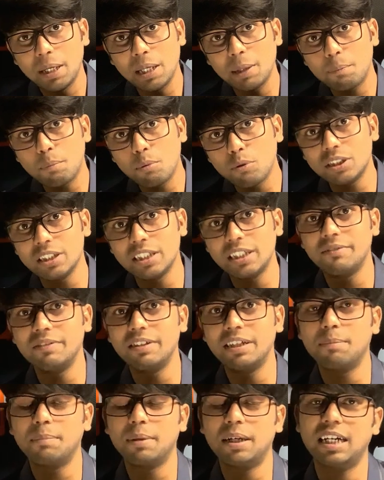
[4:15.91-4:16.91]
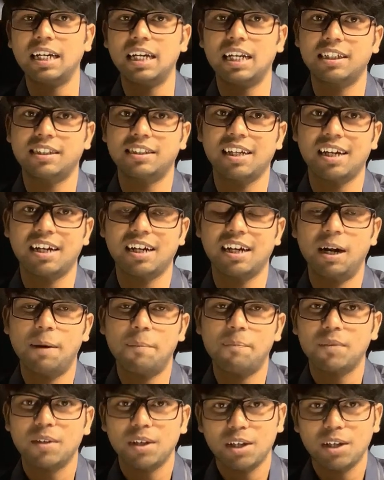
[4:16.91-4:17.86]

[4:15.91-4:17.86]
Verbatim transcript: फिर पॉजिटिविटी बनने लग जाएगा